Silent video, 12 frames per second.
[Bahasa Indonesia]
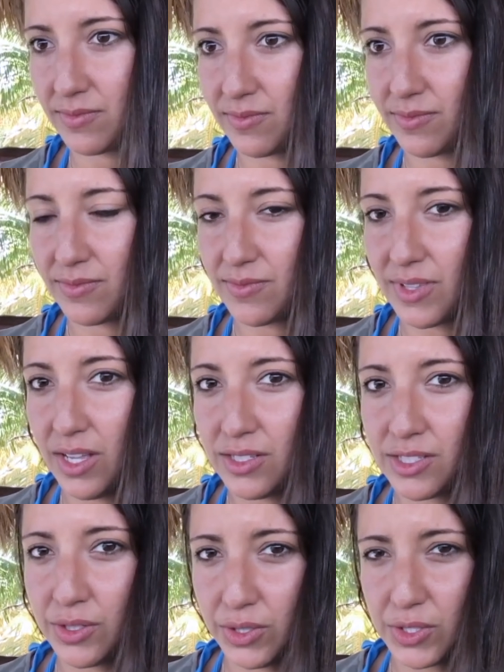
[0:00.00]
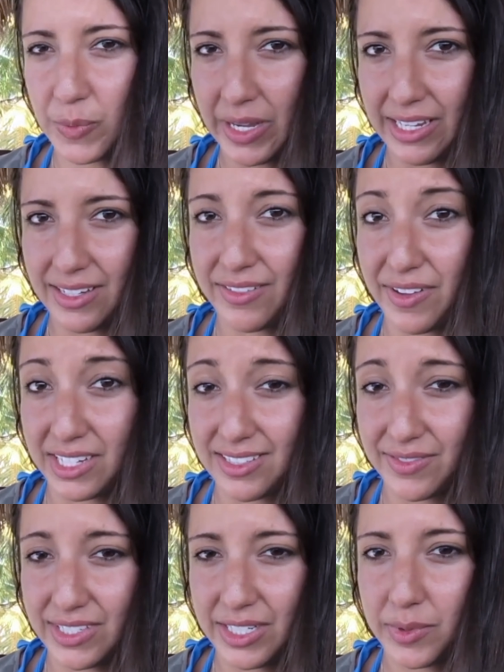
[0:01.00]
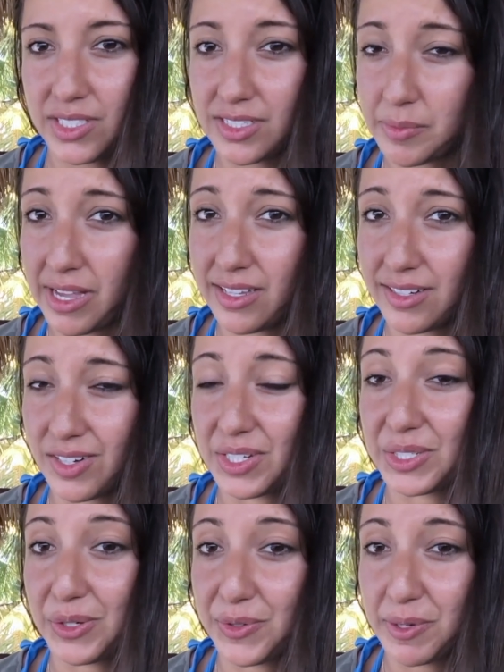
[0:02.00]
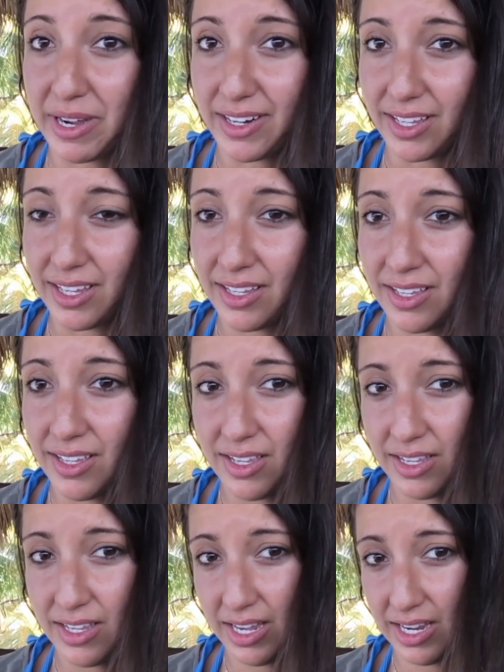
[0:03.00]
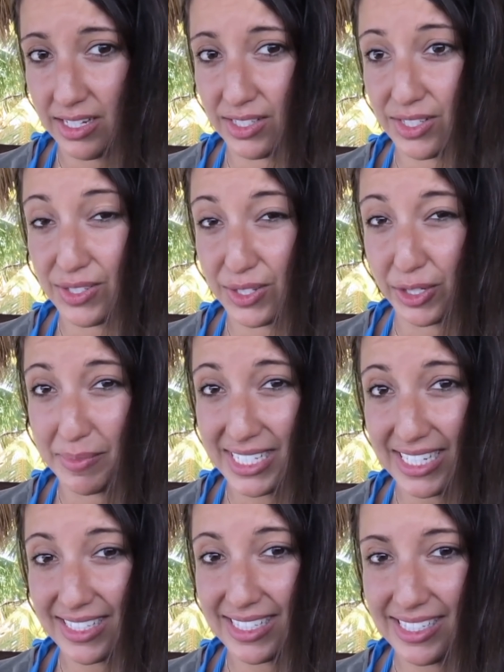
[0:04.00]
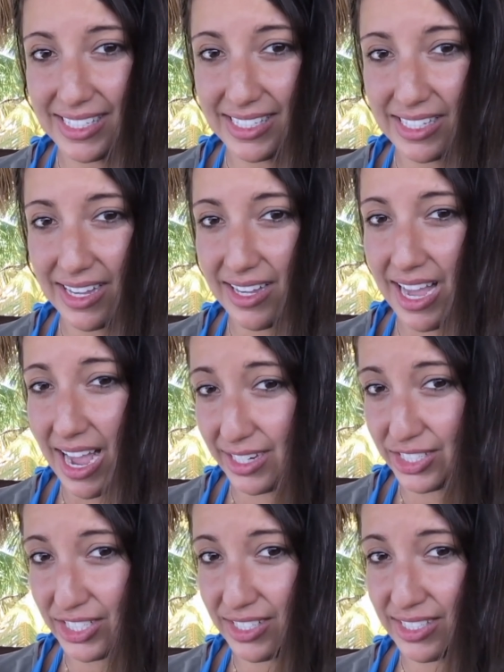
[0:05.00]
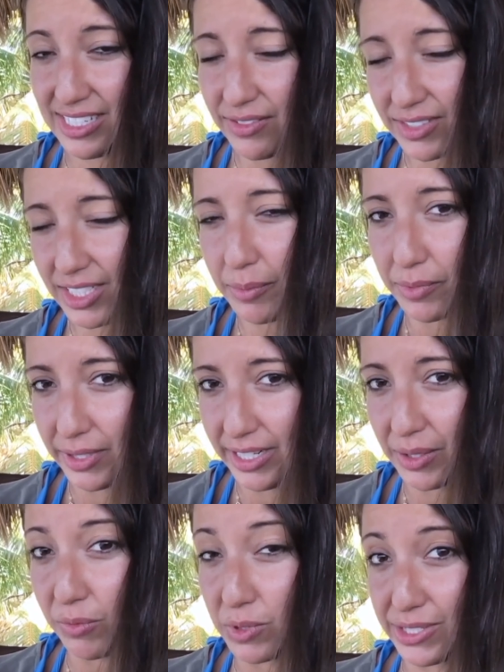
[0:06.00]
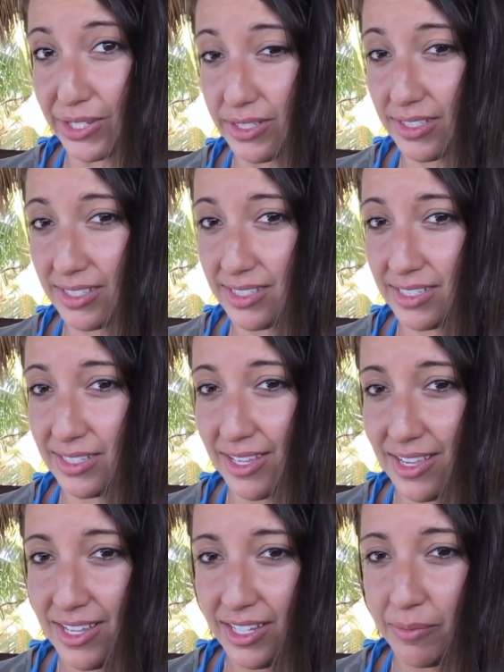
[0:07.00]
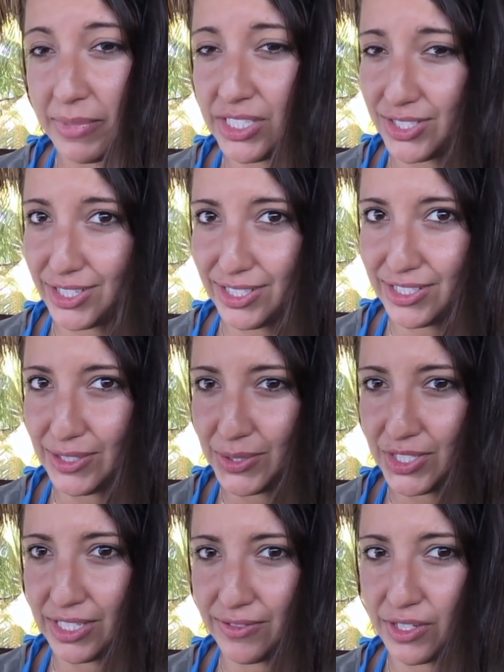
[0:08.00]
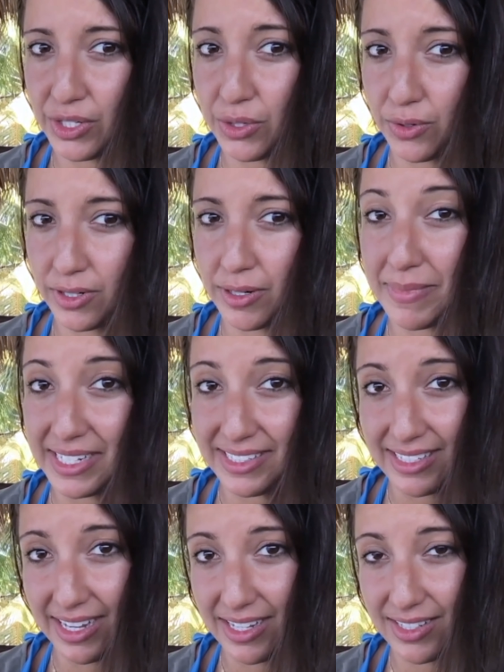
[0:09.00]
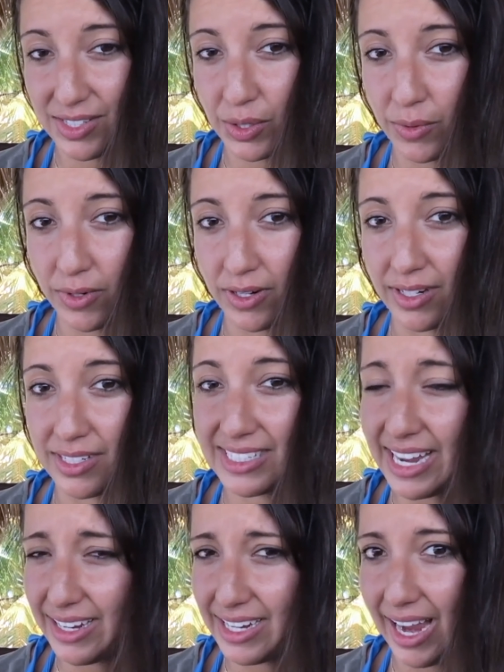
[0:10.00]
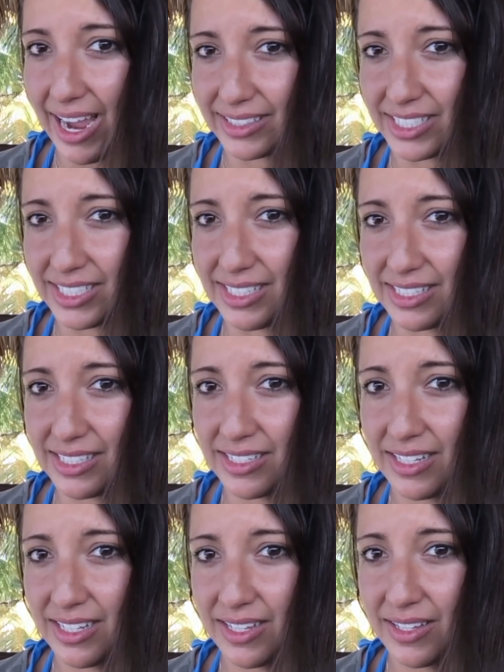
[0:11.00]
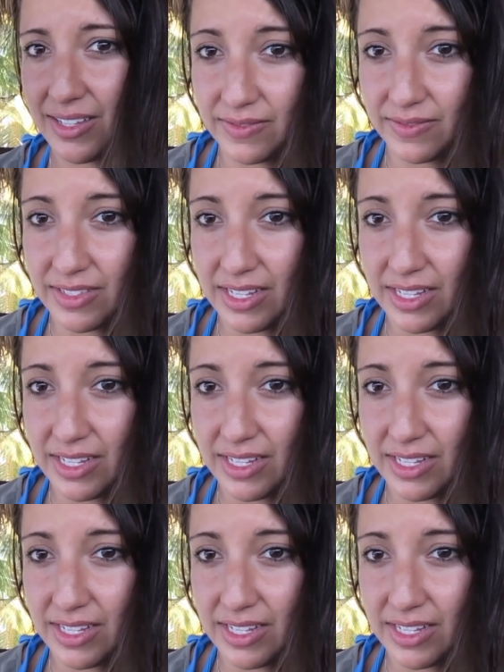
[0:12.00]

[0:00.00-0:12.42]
Anda. Tindakan membawa hasil. Pastikan untuk mengubah pola pikir Anda ke arah mengambil tindakan yang membantu Anda mendapatkan hasil yang Anda cari.